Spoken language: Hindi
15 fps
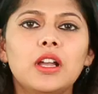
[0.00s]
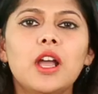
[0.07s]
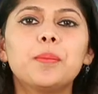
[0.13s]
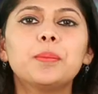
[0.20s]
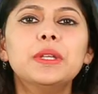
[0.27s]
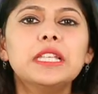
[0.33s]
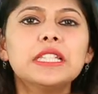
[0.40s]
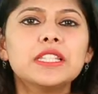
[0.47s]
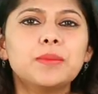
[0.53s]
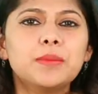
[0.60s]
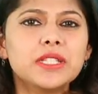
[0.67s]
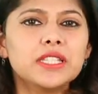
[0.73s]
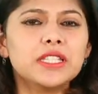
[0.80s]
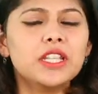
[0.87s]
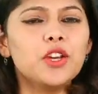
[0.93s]
अपनी
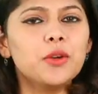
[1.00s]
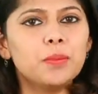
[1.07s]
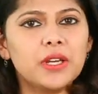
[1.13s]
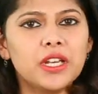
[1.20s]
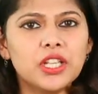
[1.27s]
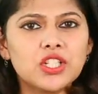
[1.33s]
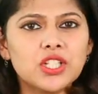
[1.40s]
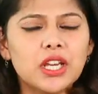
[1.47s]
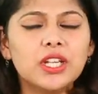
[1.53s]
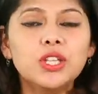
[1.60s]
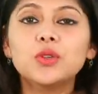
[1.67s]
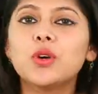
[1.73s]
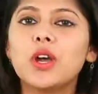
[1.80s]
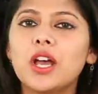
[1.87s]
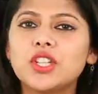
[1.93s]
समस्या और परेशानी
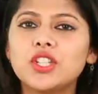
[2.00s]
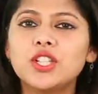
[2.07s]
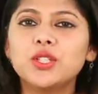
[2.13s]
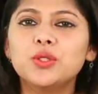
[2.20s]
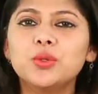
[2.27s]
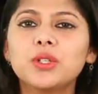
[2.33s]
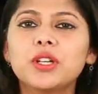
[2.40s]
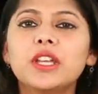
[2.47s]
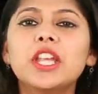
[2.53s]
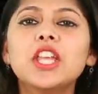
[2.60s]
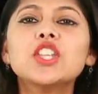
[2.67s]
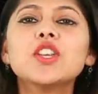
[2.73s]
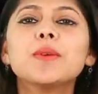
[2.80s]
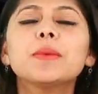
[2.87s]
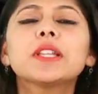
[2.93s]
को आज ही दूर करें
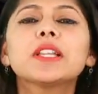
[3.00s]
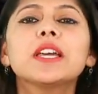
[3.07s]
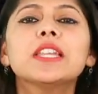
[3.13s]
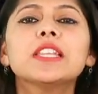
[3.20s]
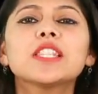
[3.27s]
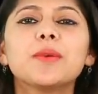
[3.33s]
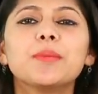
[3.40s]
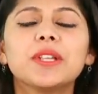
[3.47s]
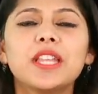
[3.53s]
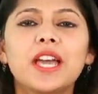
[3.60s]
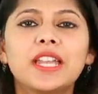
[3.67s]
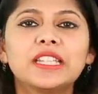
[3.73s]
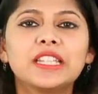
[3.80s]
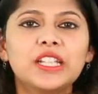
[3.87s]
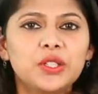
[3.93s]
चमत्कारी
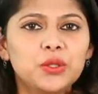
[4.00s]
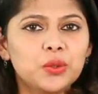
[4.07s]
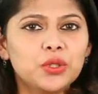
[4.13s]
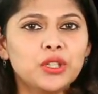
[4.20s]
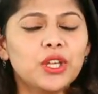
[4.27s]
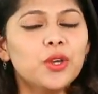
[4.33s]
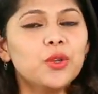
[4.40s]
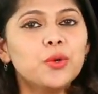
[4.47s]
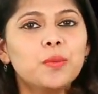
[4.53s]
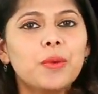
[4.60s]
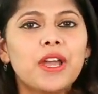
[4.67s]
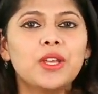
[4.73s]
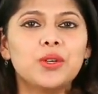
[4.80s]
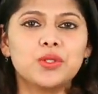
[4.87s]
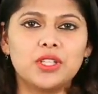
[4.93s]
समाधान के टोटके और
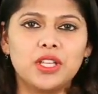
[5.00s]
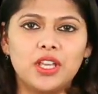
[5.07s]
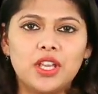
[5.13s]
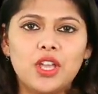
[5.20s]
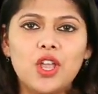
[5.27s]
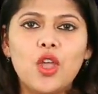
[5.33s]
उपायों से